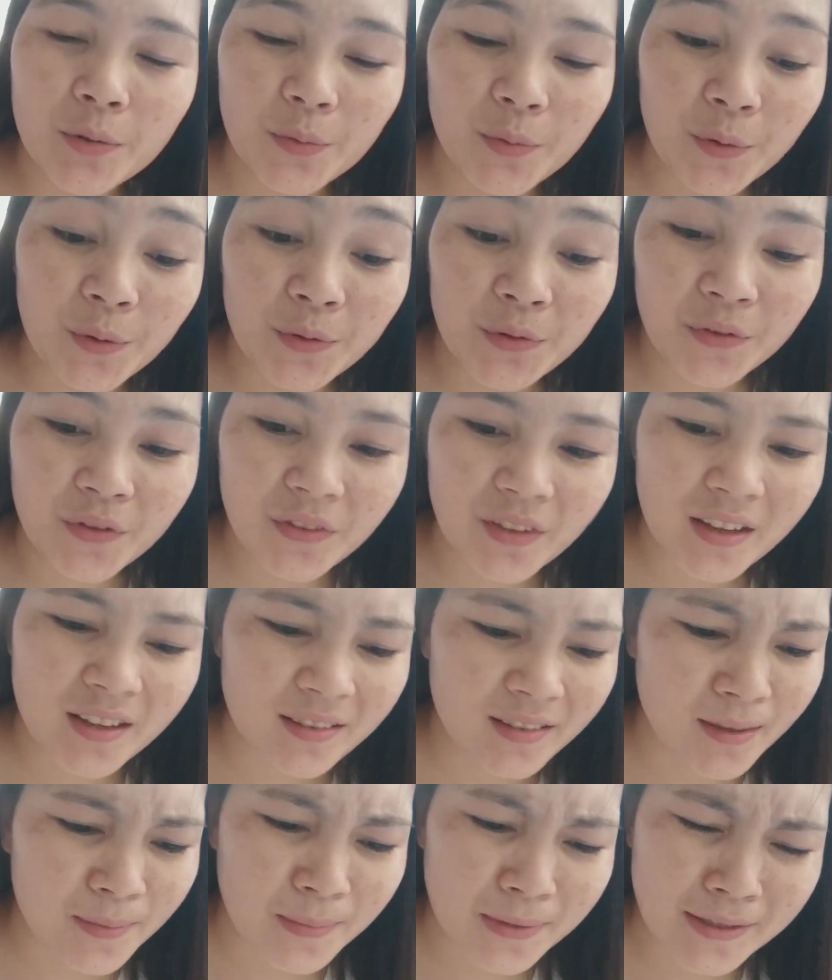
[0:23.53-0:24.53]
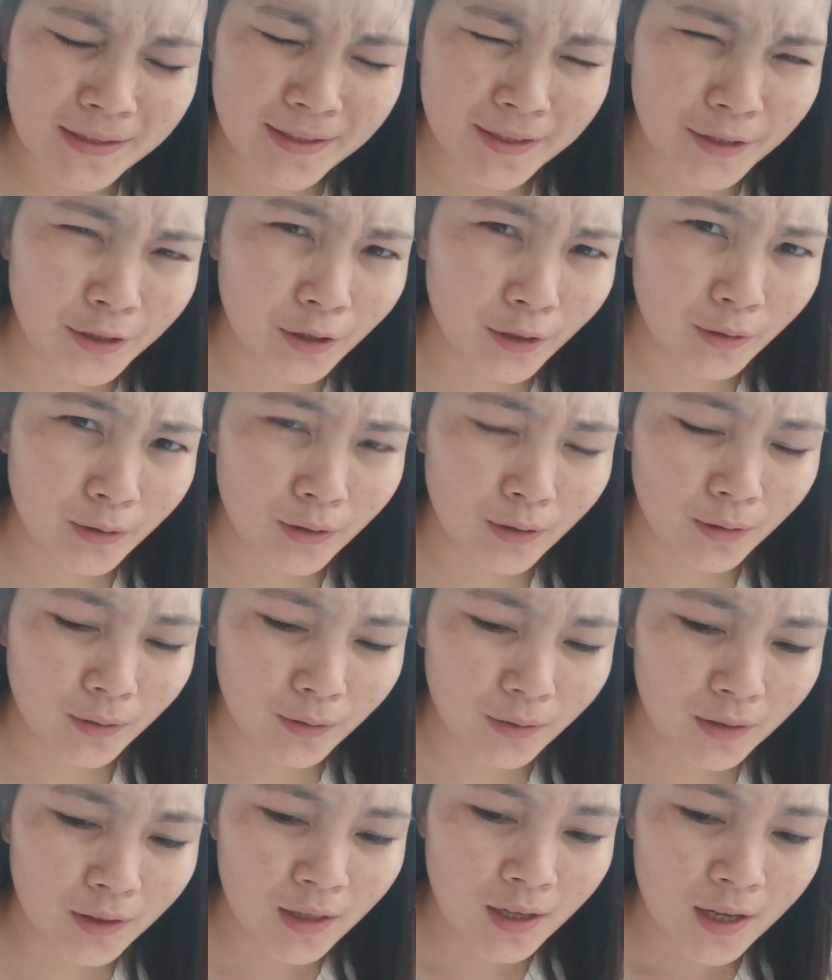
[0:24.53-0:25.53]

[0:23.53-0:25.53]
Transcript: worth it naman siguro.